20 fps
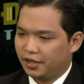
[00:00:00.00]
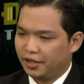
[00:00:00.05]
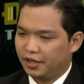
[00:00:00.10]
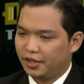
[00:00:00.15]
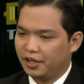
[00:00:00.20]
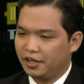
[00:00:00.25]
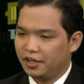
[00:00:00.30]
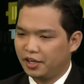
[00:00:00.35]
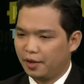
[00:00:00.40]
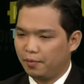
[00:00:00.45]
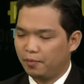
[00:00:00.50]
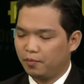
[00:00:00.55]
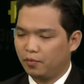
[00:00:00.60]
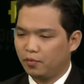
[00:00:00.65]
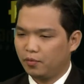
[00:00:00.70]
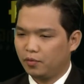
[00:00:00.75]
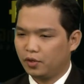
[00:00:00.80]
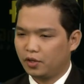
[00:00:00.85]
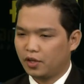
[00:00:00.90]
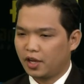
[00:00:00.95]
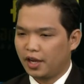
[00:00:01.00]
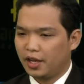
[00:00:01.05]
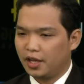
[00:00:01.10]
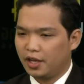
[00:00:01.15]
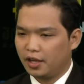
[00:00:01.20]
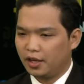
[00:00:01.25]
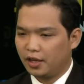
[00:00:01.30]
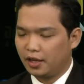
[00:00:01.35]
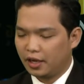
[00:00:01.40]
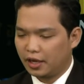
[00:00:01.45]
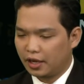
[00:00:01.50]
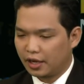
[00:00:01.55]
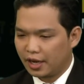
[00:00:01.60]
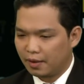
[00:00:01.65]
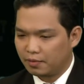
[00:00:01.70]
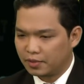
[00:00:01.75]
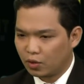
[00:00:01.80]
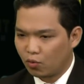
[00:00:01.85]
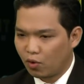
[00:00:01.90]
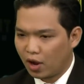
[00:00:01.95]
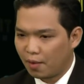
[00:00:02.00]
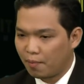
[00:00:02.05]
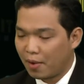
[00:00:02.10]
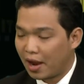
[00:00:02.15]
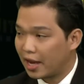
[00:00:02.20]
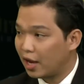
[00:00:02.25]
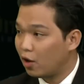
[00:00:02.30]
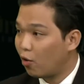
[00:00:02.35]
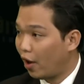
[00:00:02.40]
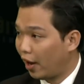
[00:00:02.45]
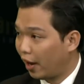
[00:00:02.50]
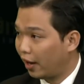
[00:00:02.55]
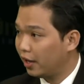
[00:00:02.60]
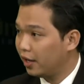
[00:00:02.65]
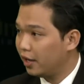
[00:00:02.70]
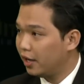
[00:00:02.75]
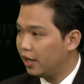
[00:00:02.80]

kinh nghiệm cho thấy thì à, các em sẽ qua ba giai đoạn